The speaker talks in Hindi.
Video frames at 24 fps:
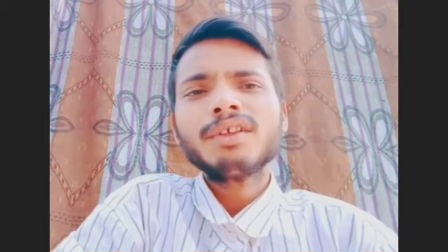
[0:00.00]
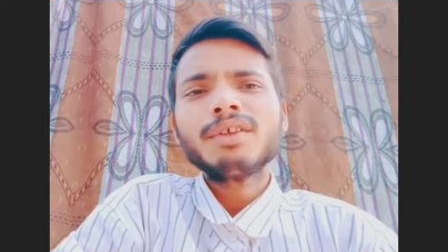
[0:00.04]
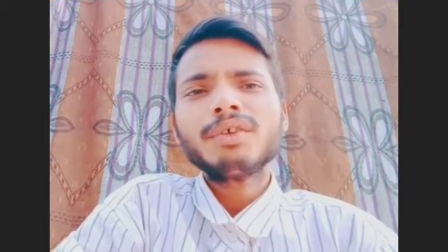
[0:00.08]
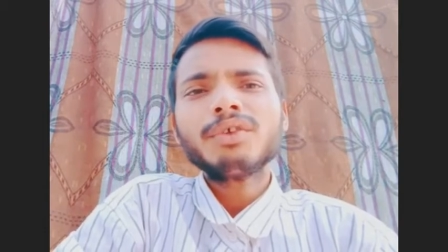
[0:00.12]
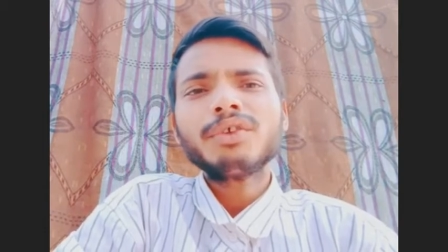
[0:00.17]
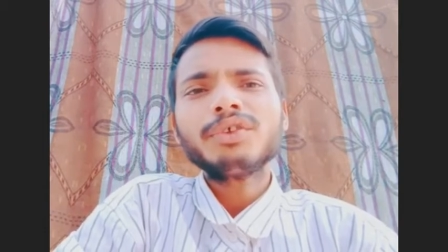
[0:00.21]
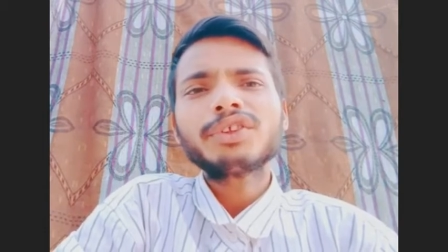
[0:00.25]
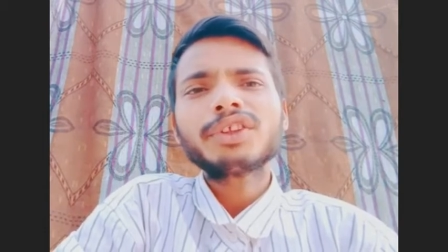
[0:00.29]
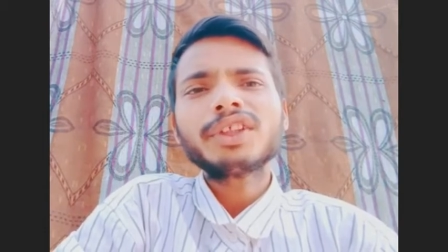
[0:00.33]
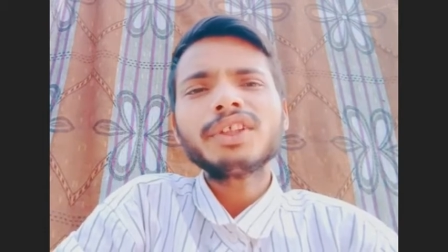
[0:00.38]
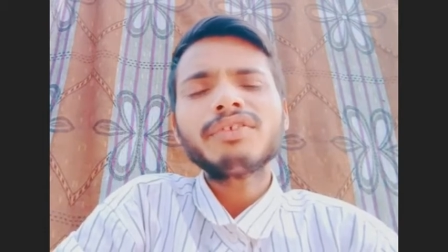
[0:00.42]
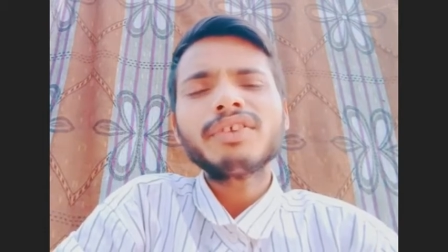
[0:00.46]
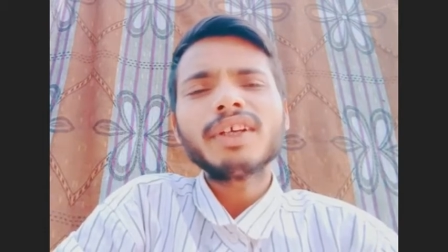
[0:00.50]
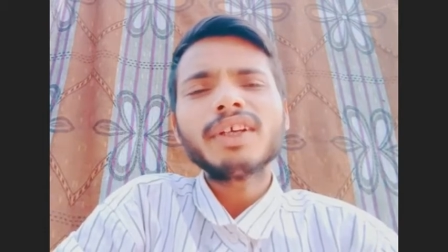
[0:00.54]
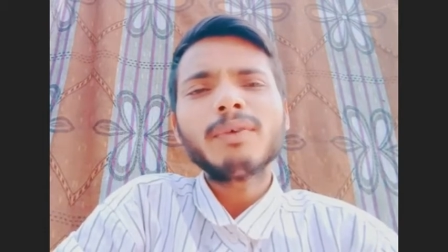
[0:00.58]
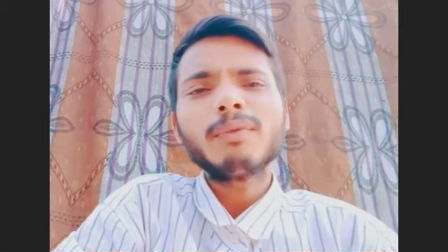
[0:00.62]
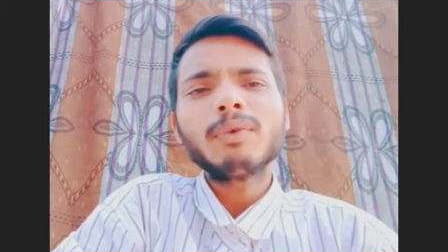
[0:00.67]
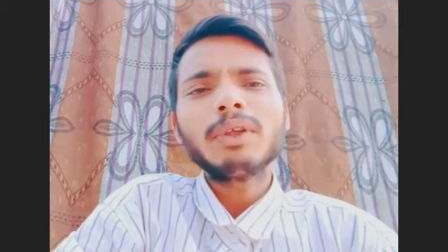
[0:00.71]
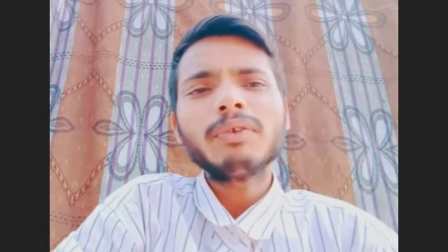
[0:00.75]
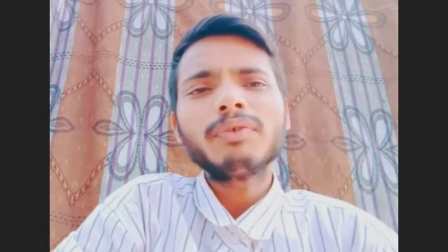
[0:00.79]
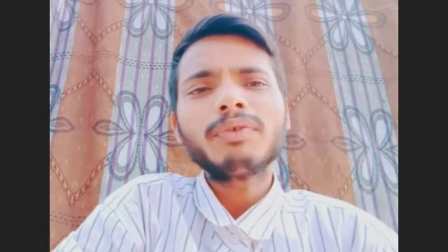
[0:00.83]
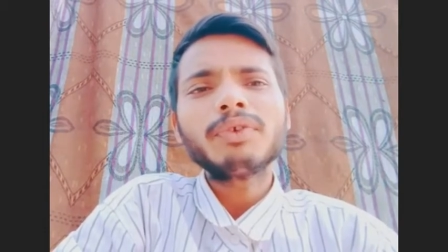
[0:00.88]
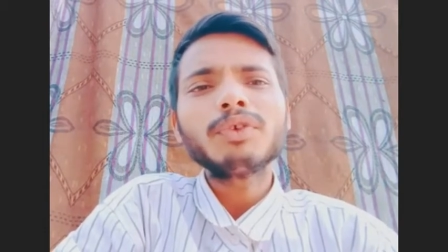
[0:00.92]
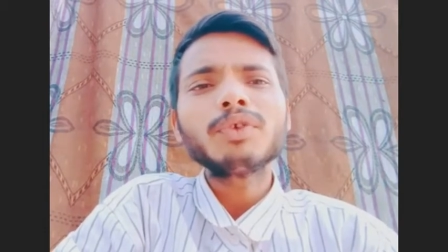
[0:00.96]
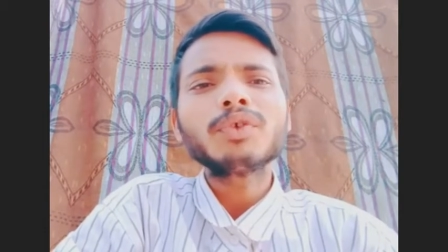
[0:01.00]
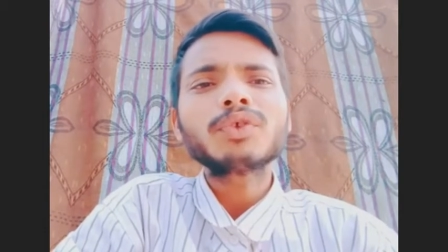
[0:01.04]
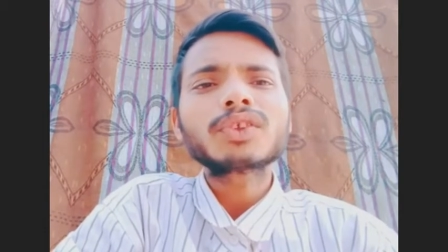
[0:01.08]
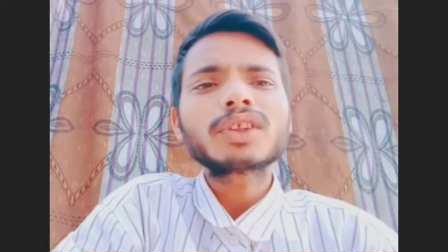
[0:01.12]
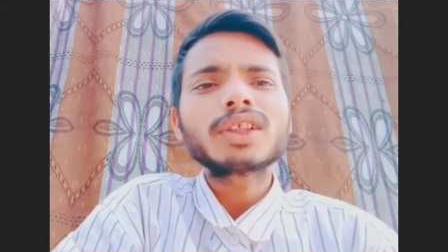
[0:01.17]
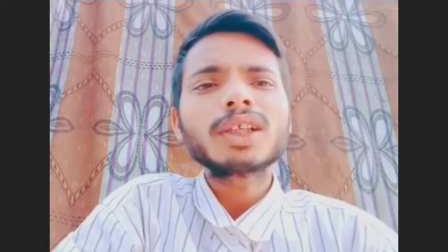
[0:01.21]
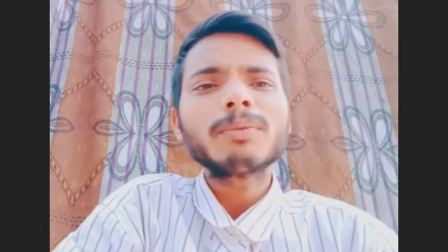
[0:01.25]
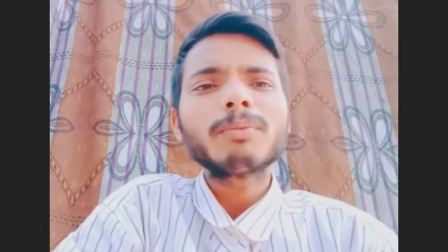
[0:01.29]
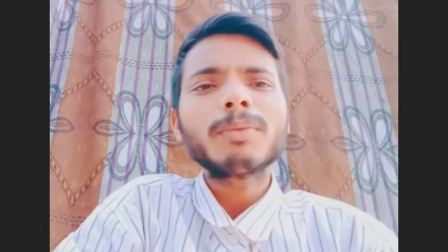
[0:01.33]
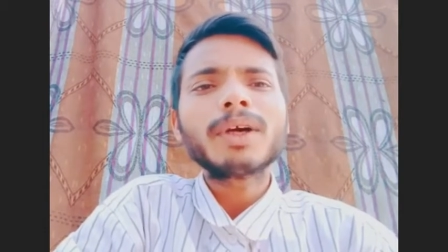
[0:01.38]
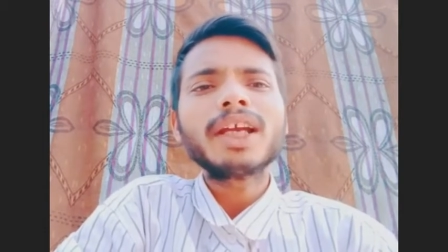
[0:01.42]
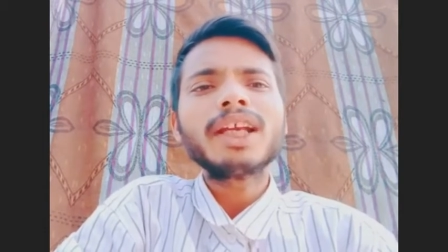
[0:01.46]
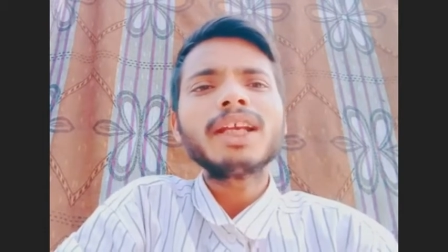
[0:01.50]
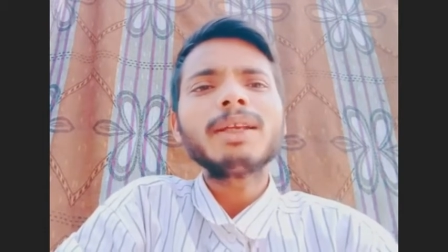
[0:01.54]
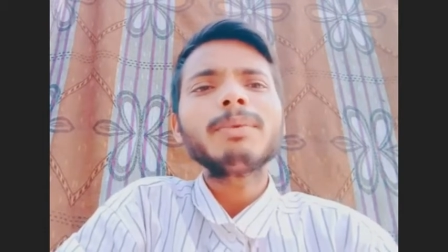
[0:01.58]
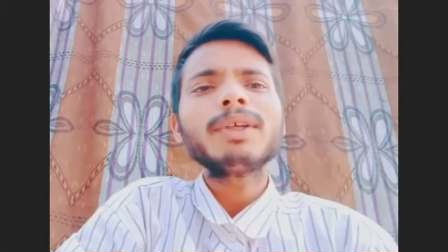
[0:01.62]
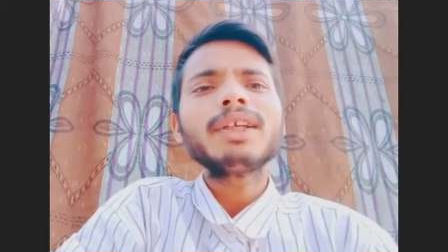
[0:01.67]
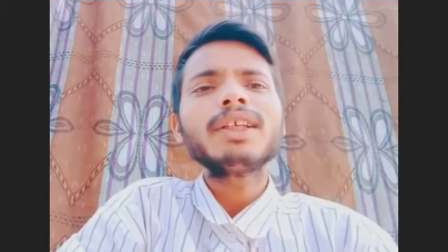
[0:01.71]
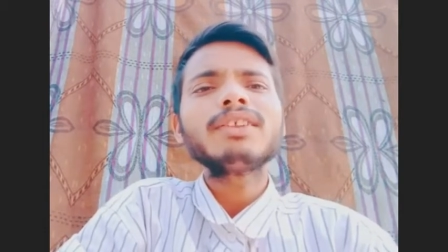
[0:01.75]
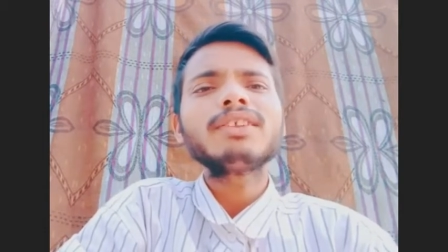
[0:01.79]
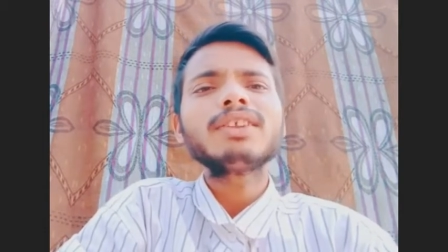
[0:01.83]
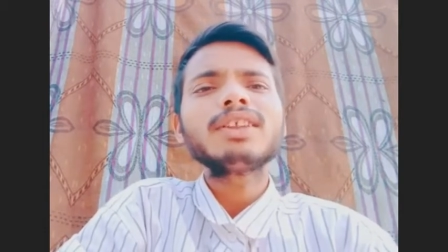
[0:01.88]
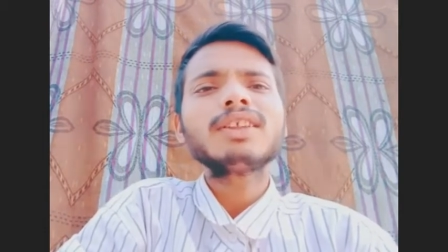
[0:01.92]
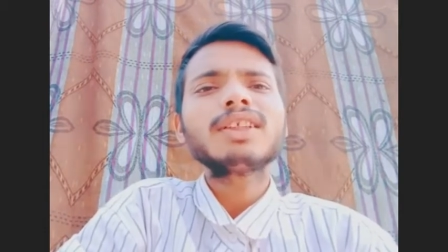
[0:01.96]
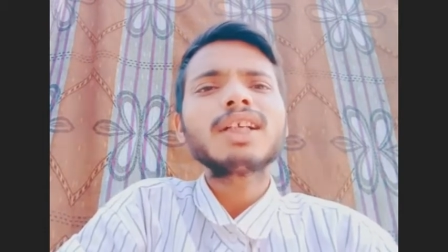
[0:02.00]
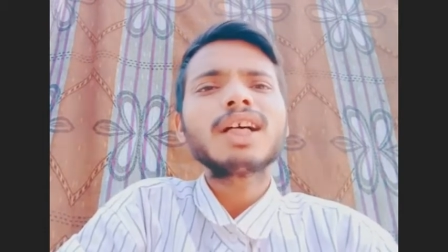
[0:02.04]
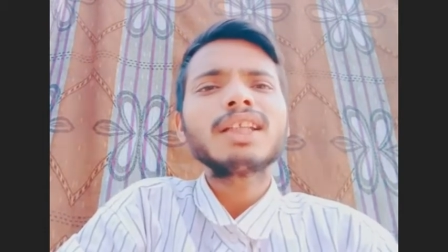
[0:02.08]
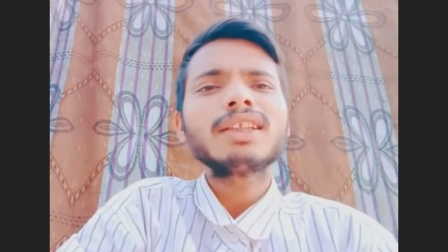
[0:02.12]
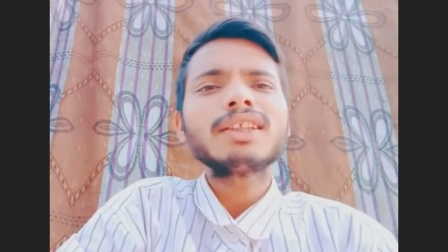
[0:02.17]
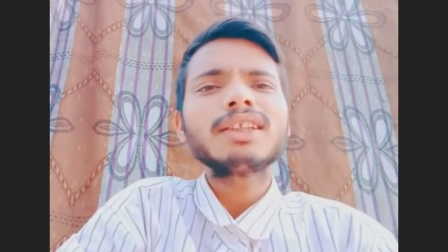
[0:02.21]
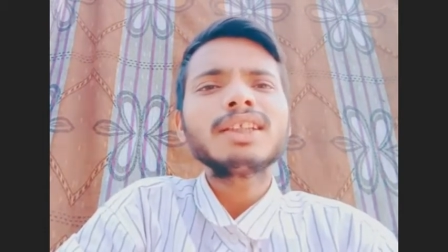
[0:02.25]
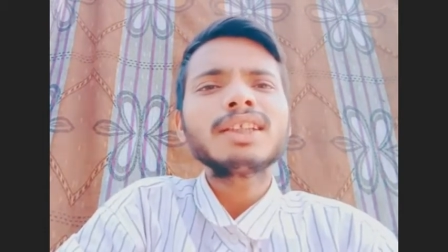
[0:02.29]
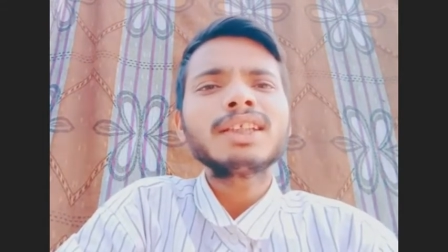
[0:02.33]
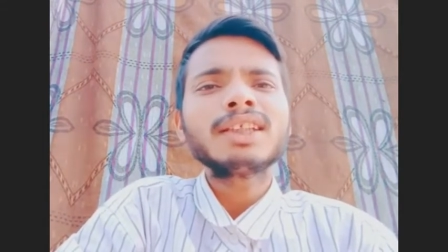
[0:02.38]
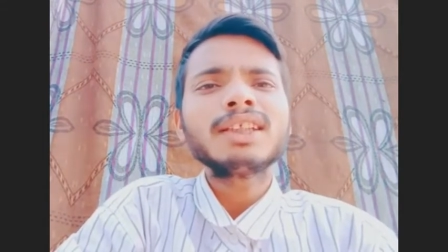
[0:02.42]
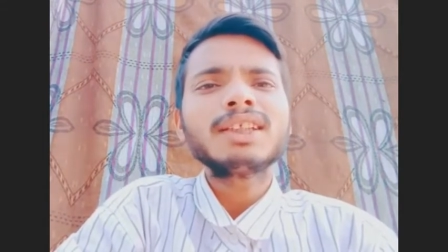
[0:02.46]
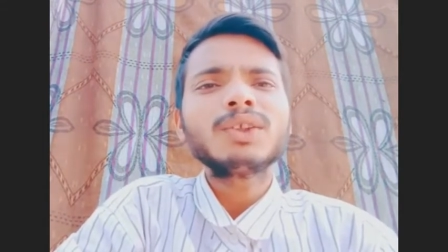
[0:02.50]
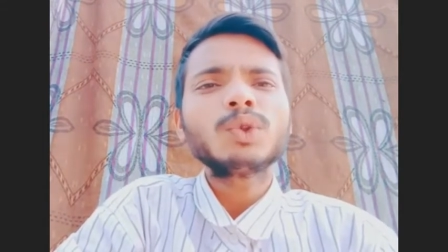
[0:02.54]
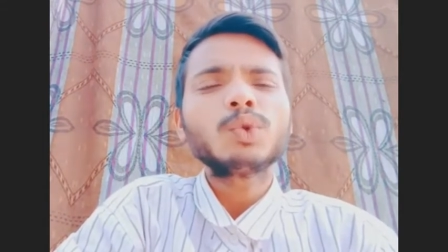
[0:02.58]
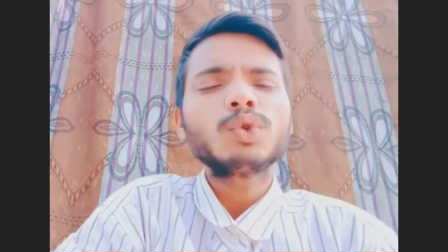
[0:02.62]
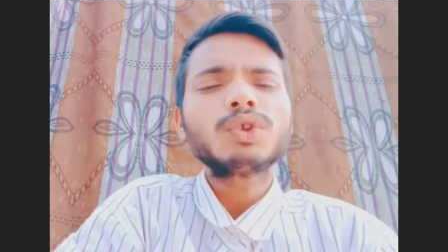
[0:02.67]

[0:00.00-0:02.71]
उसकी फैमिली फिर उसके माइंड में ये चीज़ डालती है कि